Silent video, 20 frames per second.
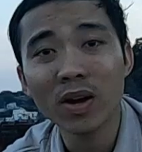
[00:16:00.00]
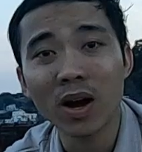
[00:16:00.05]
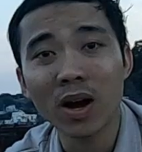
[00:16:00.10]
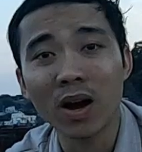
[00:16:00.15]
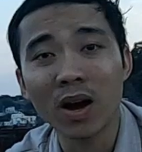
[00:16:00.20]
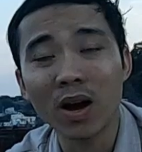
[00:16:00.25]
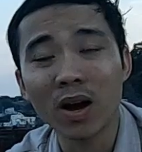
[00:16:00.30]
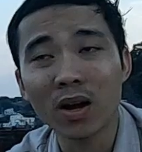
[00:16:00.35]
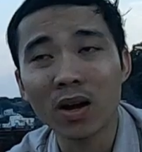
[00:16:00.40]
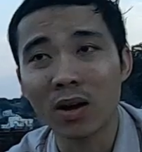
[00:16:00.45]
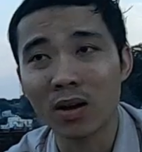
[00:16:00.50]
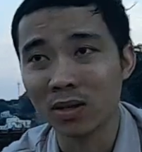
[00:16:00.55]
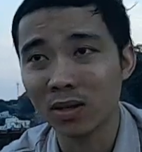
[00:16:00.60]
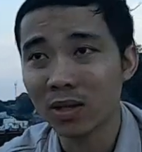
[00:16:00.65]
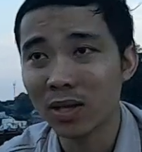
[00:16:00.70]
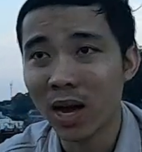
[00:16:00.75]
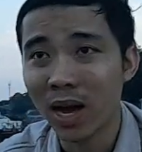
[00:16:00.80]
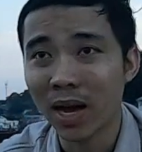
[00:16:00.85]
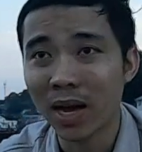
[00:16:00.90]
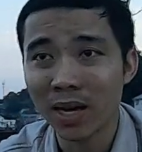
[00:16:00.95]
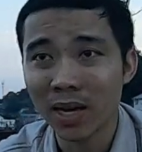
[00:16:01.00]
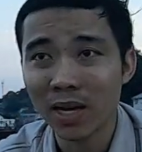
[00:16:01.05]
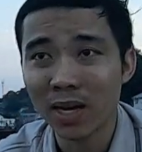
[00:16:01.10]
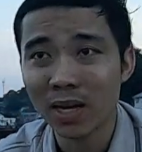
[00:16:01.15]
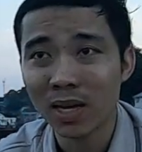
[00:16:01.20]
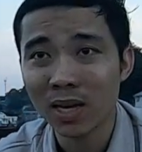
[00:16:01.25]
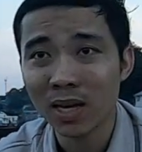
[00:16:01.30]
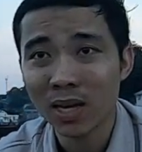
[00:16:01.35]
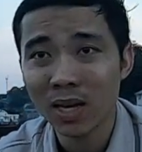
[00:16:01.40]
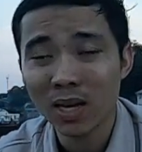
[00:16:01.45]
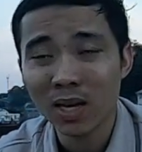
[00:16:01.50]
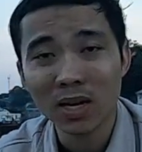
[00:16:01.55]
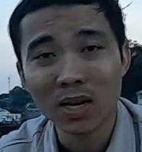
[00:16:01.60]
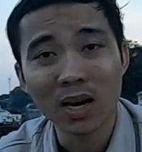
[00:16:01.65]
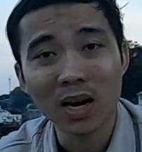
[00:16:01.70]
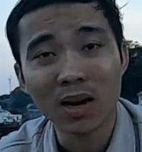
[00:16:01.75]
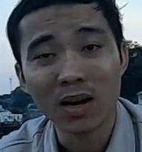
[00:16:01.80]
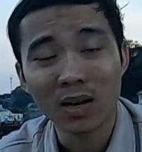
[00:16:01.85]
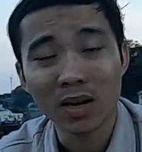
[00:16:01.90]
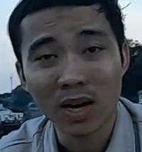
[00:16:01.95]
họ còn thứ hai á
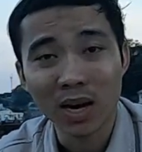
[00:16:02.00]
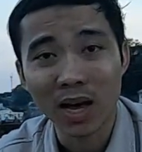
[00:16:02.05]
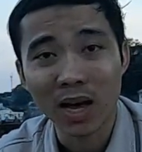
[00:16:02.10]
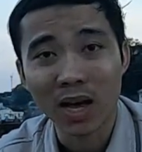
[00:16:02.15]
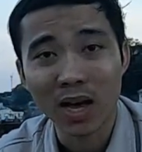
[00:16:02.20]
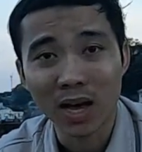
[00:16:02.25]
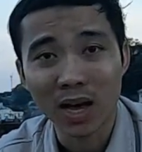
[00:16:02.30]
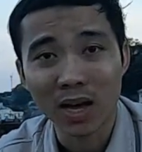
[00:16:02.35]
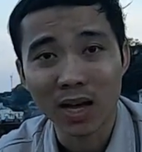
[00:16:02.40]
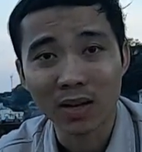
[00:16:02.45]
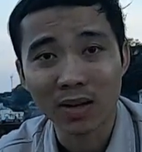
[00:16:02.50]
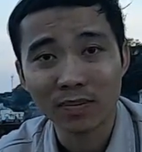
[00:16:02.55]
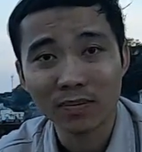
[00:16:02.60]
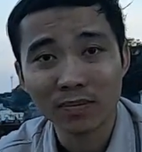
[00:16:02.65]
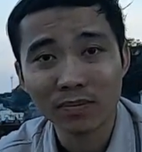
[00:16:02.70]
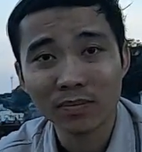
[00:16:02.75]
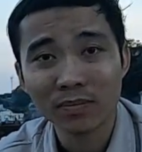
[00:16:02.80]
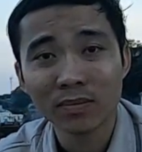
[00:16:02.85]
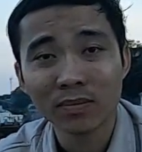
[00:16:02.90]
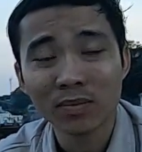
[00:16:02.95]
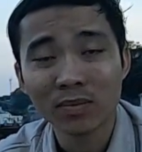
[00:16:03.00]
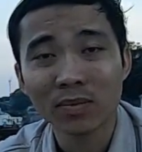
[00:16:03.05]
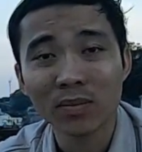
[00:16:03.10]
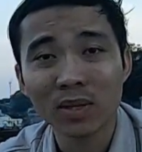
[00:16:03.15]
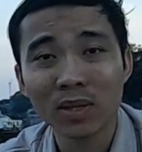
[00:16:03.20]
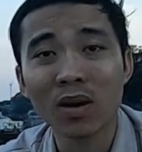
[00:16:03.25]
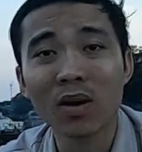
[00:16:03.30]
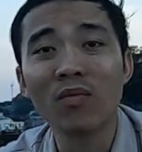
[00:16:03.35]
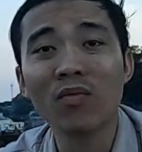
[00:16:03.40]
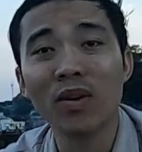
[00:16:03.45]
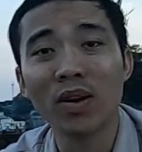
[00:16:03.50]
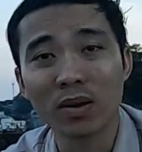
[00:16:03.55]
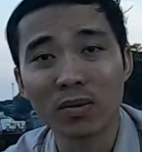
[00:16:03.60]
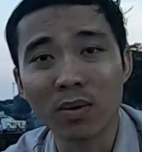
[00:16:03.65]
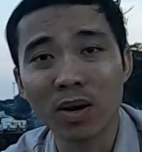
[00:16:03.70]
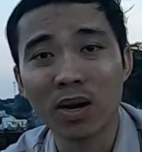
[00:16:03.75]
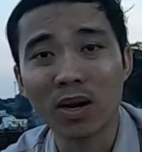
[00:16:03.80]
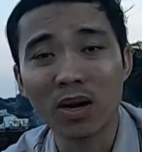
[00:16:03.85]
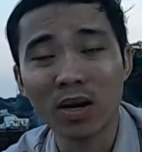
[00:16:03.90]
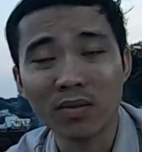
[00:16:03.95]
lo là công việc
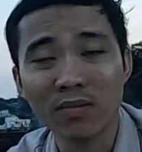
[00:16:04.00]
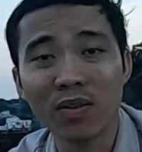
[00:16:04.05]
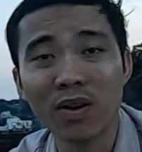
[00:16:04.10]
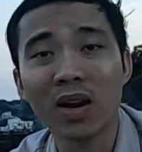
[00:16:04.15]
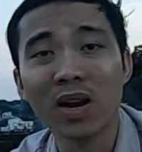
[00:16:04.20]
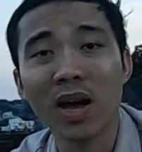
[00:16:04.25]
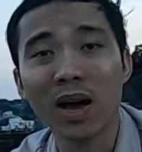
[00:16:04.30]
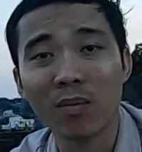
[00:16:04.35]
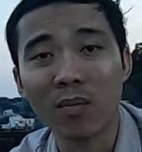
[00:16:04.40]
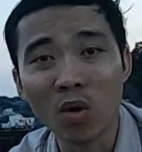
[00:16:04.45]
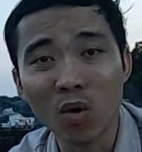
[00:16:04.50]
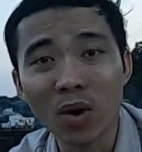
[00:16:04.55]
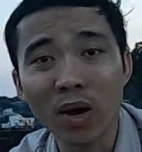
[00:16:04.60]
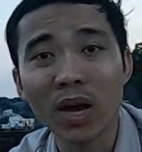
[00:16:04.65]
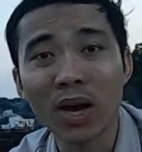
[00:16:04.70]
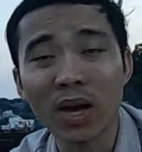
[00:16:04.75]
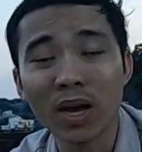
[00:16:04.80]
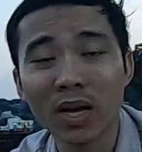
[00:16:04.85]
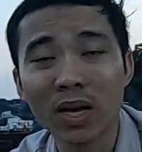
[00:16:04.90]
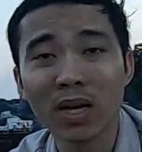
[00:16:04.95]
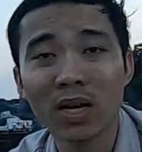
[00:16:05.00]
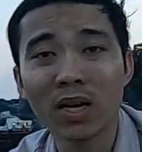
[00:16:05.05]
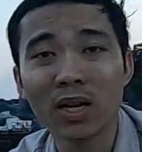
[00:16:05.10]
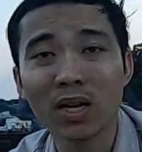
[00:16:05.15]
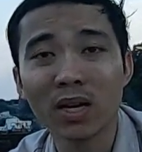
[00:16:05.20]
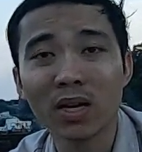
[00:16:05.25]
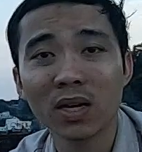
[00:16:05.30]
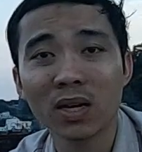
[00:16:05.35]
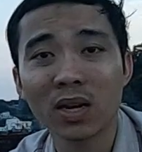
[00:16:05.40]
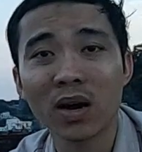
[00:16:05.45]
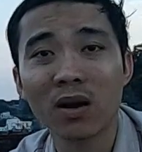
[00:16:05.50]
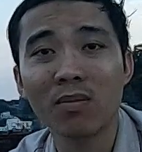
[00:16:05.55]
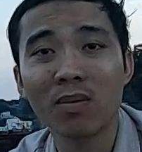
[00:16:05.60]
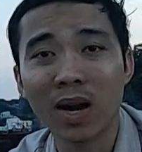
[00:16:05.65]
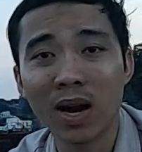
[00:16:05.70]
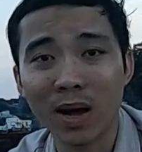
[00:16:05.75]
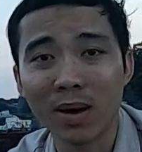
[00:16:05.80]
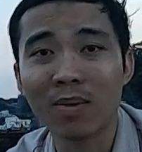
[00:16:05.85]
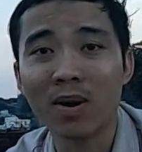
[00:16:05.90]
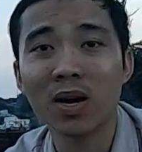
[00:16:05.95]
mình á phải làm ok đâu mình
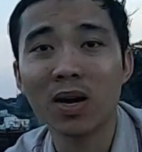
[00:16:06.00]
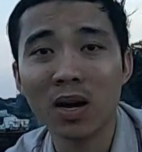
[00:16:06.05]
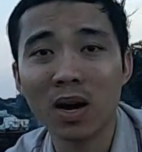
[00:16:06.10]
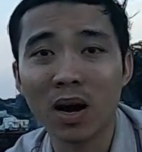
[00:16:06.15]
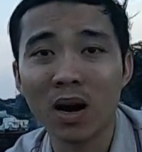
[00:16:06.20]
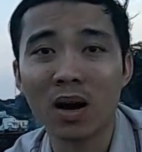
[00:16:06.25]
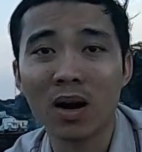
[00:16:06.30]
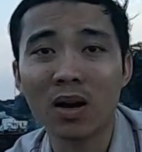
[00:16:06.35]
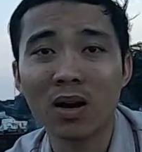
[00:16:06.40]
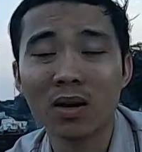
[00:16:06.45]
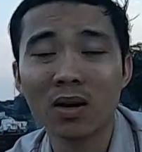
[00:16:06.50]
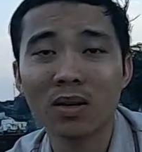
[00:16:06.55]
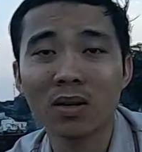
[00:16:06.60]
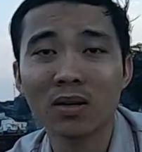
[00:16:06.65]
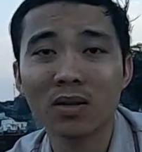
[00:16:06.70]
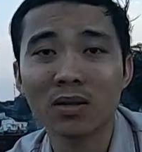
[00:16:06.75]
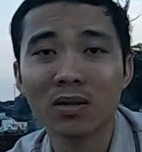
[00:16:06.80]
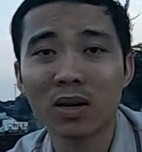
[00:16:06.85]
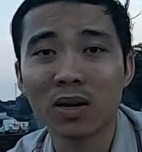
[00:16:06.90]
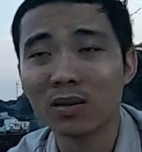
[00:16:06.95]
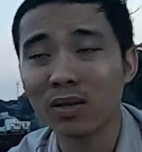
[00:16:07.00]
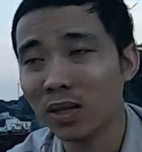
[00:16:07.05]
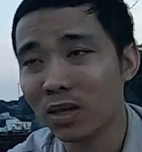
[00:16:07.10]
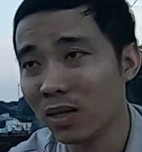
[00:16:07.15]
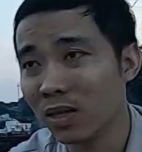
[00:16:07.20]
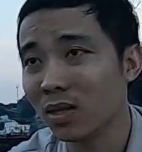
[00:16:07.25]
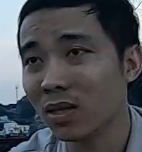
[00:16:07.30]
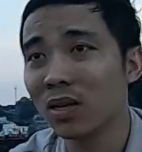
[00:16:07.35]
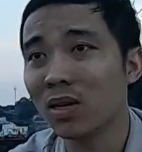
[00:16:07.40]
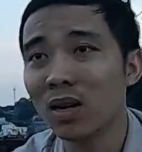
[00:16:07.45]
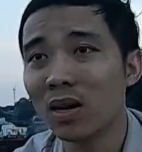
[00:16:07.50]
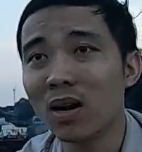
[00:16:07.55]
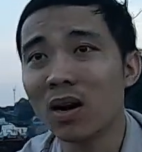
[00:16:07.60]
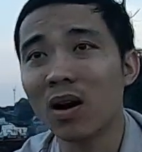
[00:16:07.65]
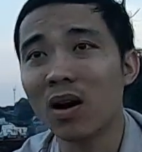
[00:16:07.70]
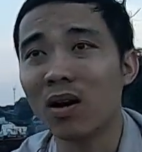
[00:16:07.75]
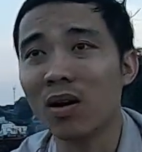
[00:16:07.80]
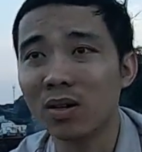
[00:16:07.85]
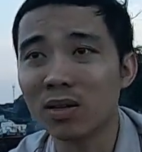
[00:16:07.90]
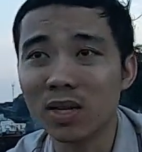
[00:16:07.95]
làm hơn họ đâu thì
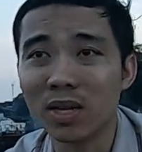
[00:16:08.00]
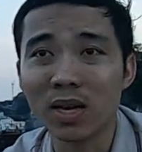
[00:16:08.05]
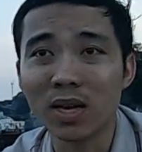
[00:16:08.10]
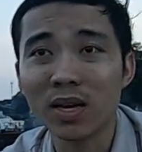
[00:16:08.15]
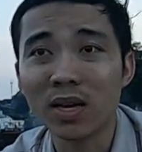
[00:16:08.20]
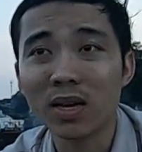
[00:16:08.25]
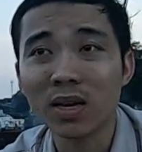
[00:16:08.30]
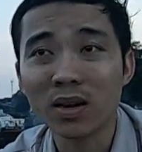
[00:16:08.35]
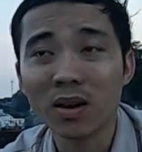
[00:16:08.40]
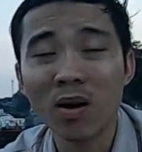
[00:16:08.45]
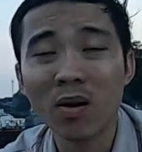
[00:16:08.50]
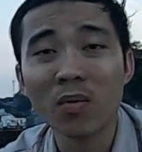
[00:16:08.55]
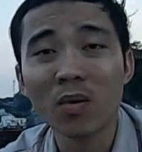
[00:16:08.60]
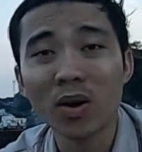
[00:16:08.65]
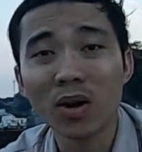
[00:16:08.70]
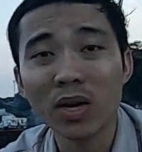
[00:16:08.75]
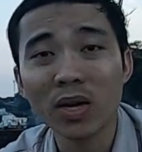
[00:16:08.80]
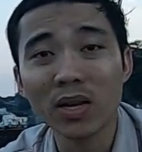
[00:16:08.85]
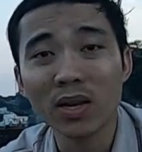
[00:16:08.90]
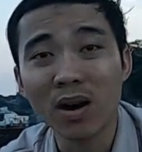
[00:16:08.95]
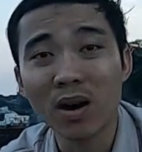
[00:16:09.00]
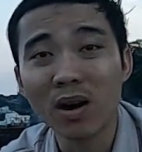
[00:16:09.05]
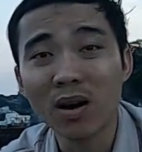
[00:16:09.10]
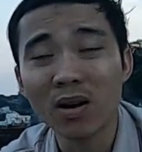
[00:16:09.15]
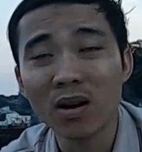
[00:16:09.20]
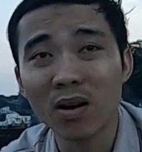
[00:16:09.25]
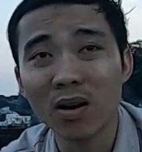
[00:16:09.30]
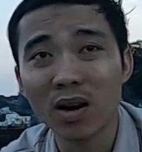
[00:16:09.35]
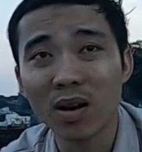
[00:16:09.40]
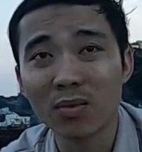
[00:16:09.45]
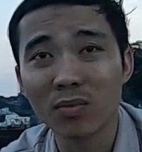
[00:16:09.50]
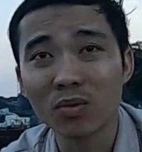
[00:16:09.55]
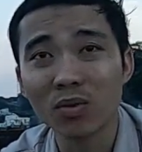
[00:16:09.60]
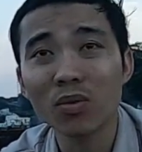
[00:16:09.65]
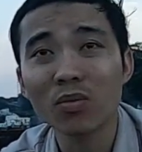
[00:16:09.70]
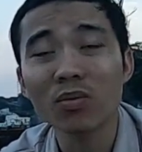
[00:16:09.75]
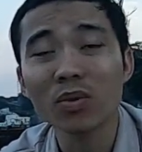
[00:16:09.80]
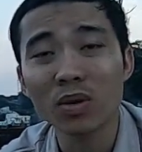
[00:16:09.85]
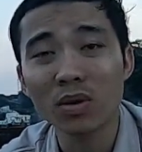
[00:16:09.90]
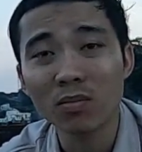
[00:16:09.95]
họ sẽ có một cái gì đó gọi là
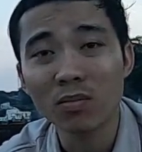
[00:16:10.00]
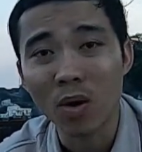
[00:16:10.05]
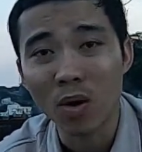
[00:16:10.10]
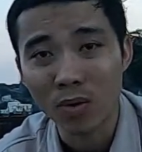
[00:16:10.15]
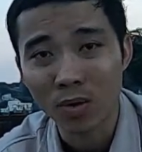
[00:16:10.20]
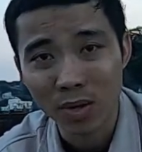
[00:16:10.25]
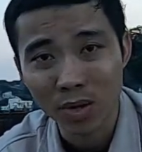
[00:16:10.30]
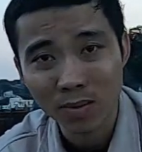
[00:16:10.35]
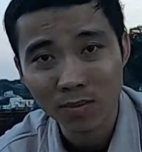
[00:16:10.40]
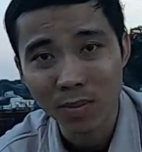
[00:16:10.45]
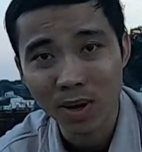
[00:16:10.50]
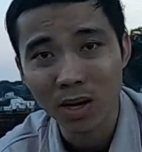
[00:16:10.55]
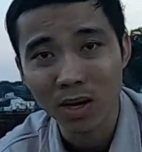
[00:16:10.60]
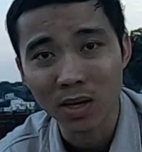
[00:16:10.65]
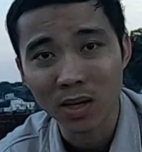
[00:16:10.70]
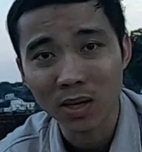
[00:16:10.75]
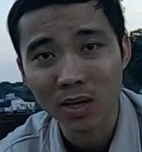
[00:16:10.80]
chút ngưỡng mộ gì đó mình